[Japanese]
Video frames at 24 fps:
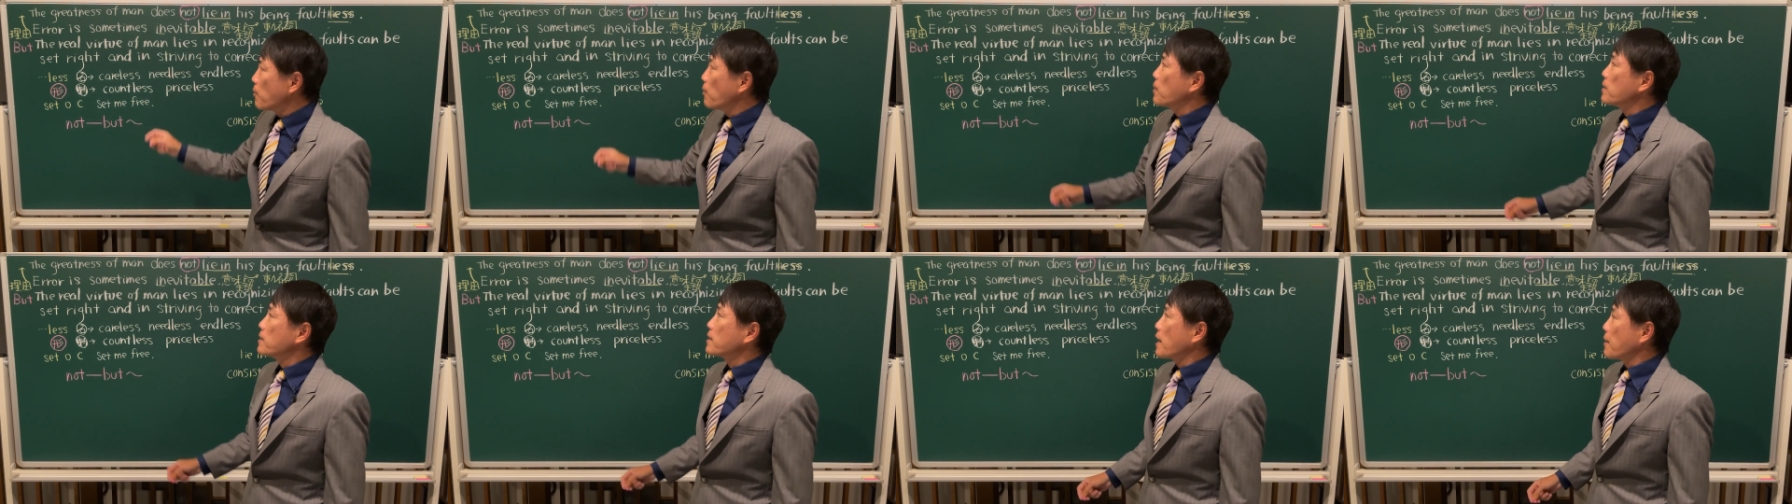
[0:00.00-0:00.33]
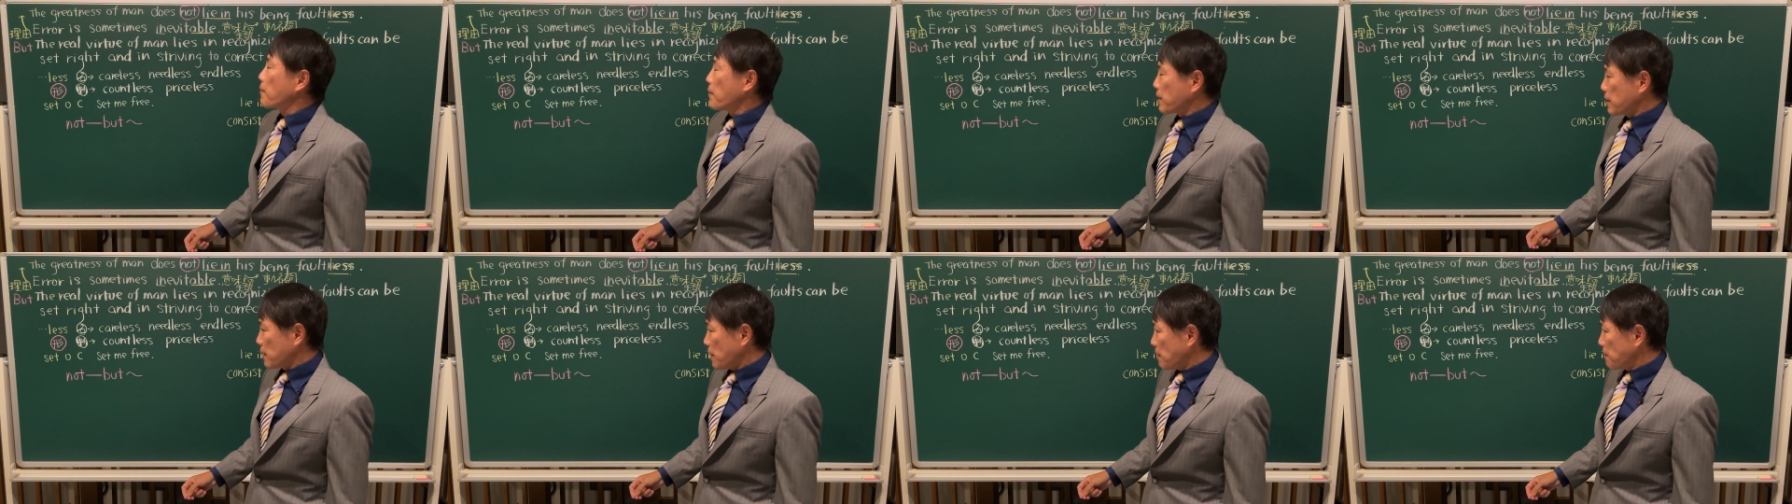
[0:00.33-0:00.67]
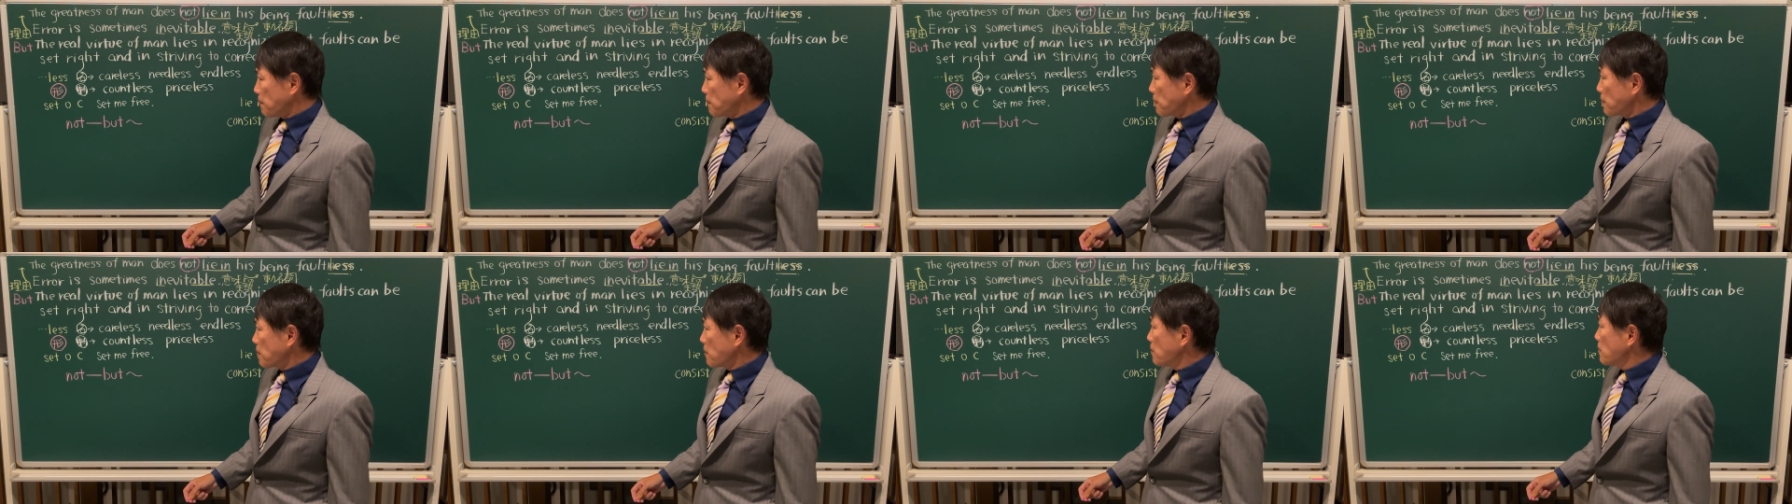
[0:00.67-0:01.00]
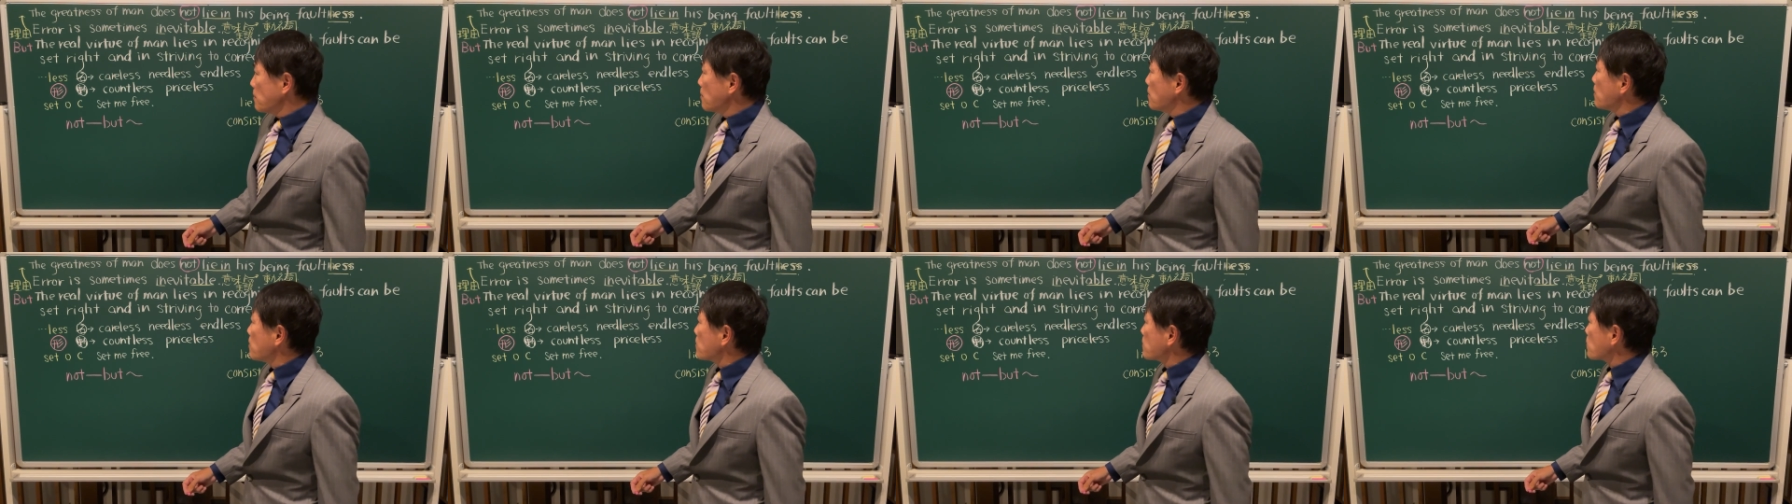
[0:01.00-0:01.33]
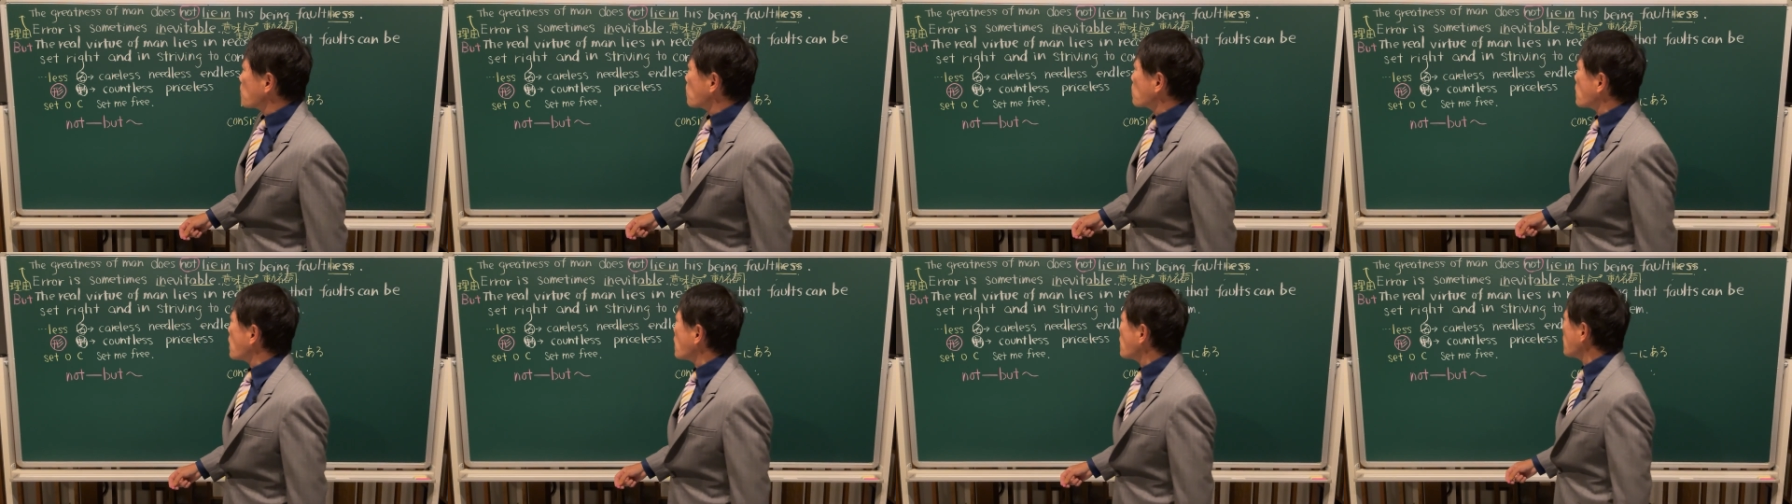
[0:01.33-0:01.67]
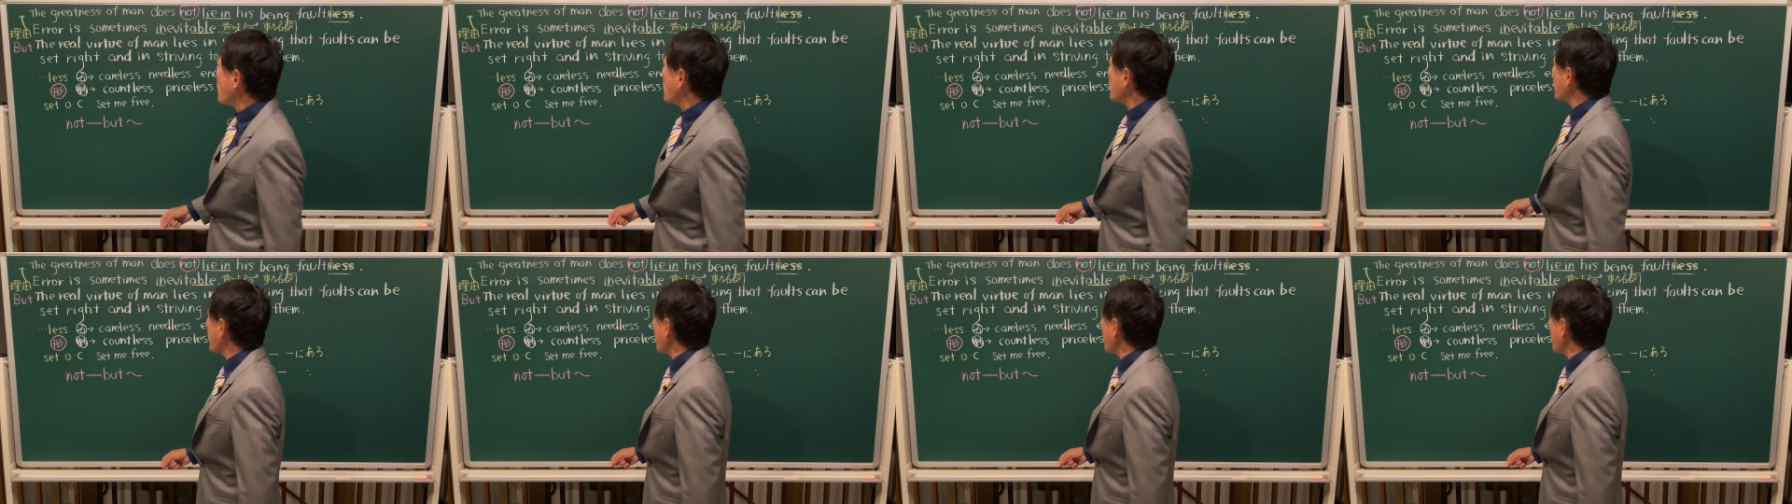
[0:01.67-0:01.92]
こう言いたいわけだそう考え